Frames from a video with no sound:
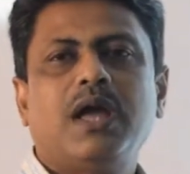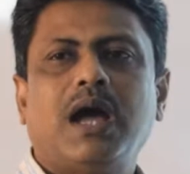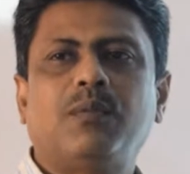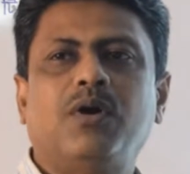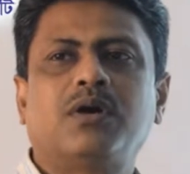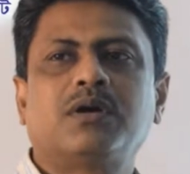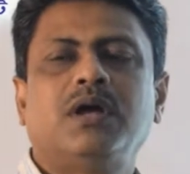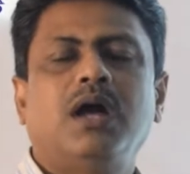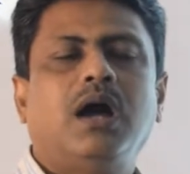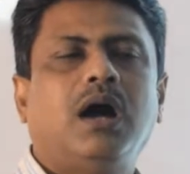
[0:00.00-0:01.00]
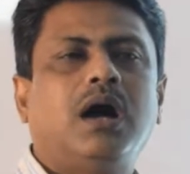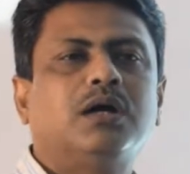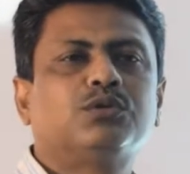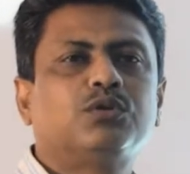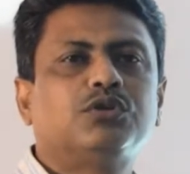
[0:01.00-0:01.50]
এবং
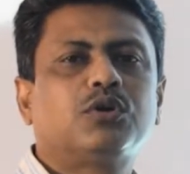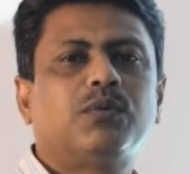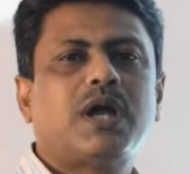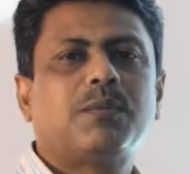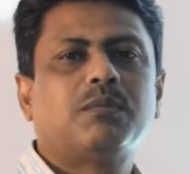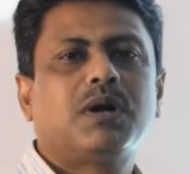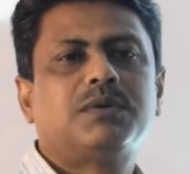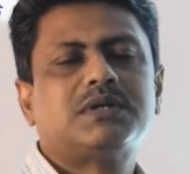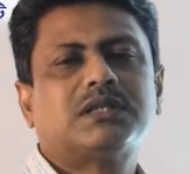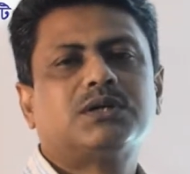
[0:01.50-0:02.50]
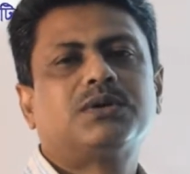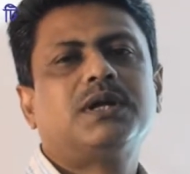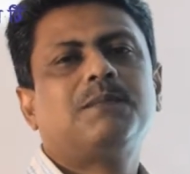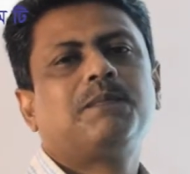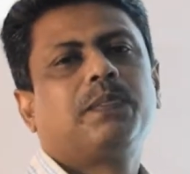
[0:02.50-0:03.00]
তুলে ধরবো এমনভাবে যাতে করে
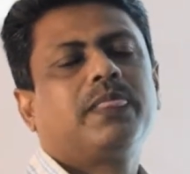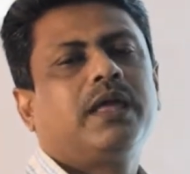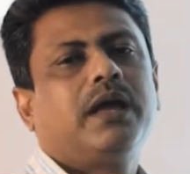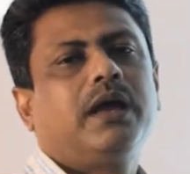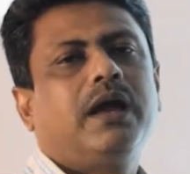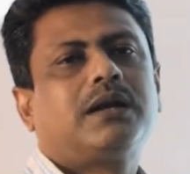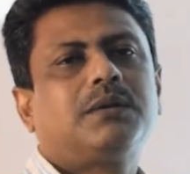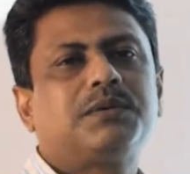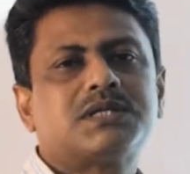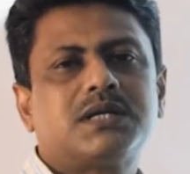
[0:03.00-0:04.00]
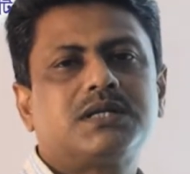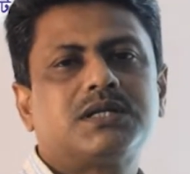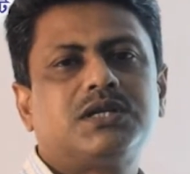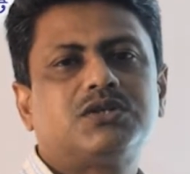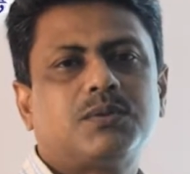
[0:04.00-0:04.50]
একটা পেশেন্টের
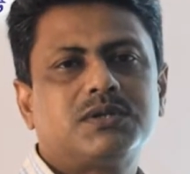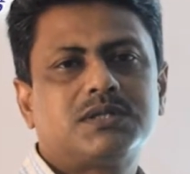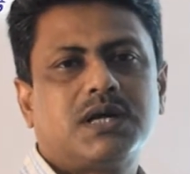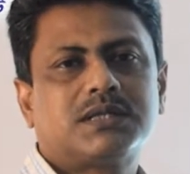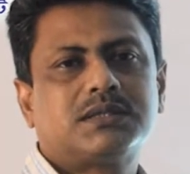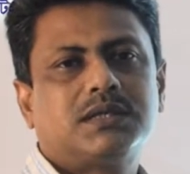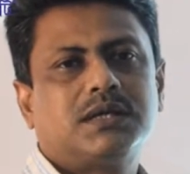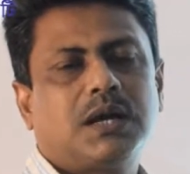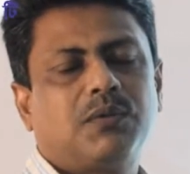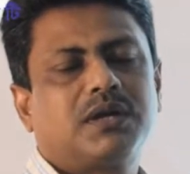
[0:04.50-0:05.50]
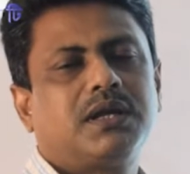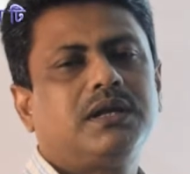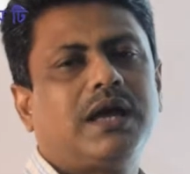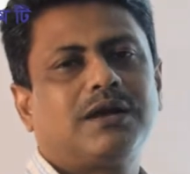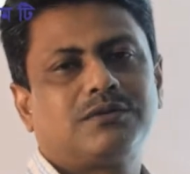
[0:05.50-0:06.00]
কি সমস্যা আছে এবং কি
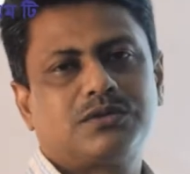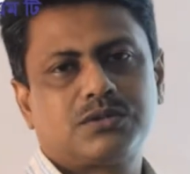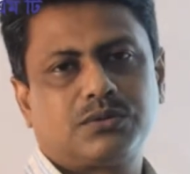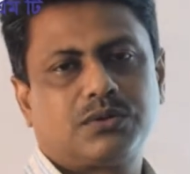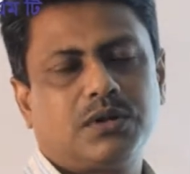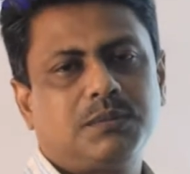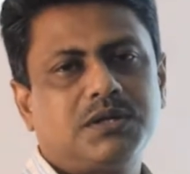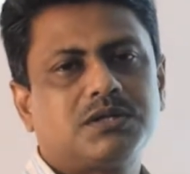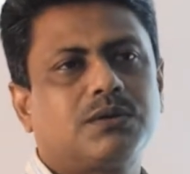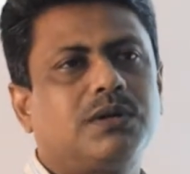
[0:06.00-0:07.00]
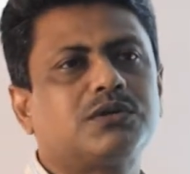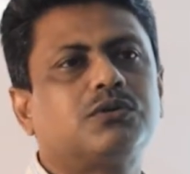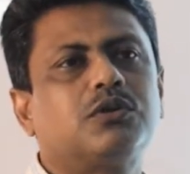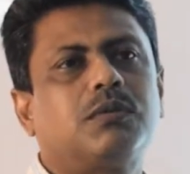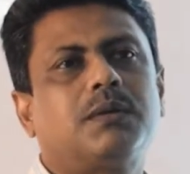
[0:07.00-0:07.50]
ডায়াগনোসিস করতে হবে সেগুলো
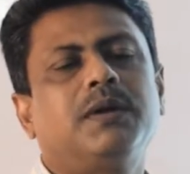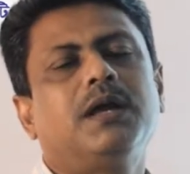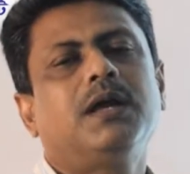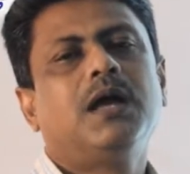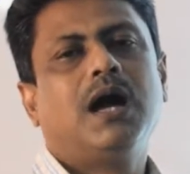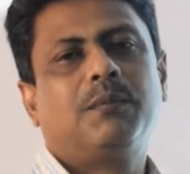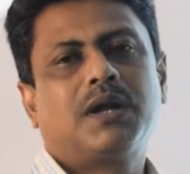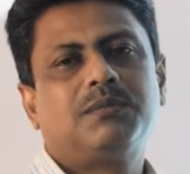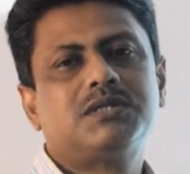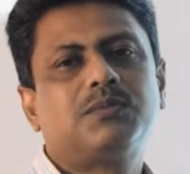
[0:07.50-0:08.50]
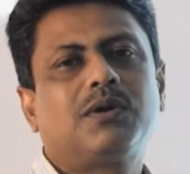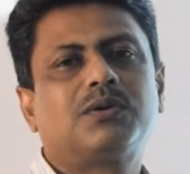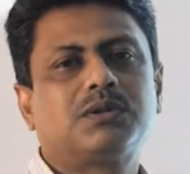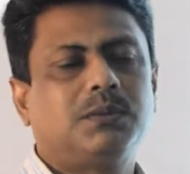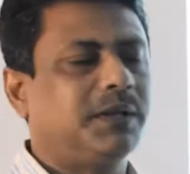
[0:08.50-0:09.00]
সুন্দরভাবে আমরা ভিজিবল
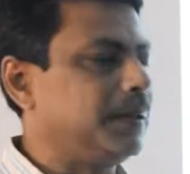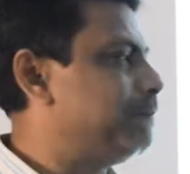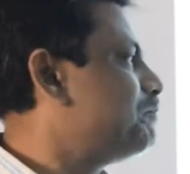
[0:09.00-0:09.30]
করতে পারি